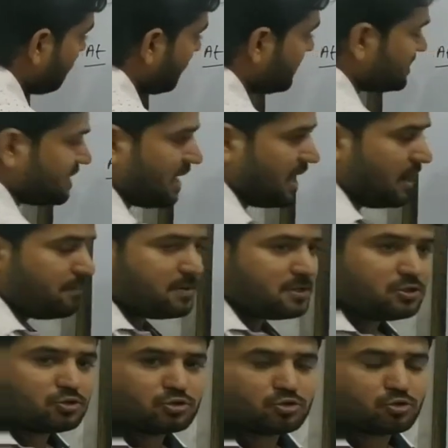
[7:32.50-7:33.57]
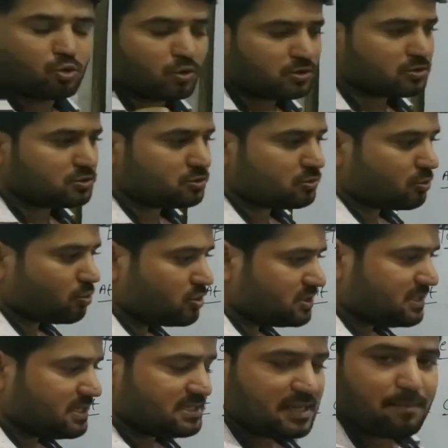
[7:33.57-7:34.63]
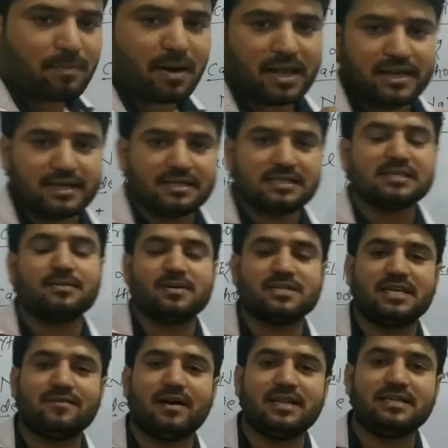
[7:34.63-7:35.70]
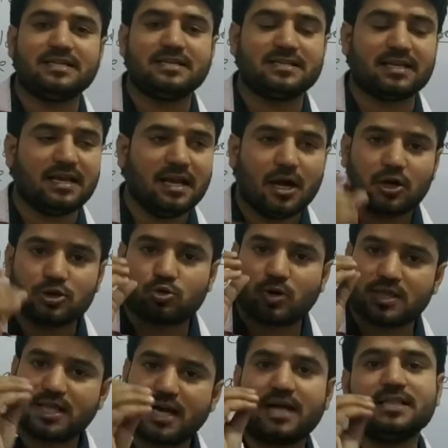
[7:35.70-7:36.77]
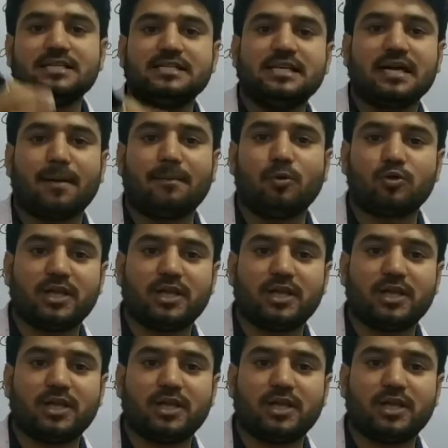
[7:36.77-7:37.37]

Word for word: प्लस यहाँ पे कुछ चीज़ें बारीकी से समझने वाली चीज़ है थोड़ा ध्यान दीजिएगा आप लोग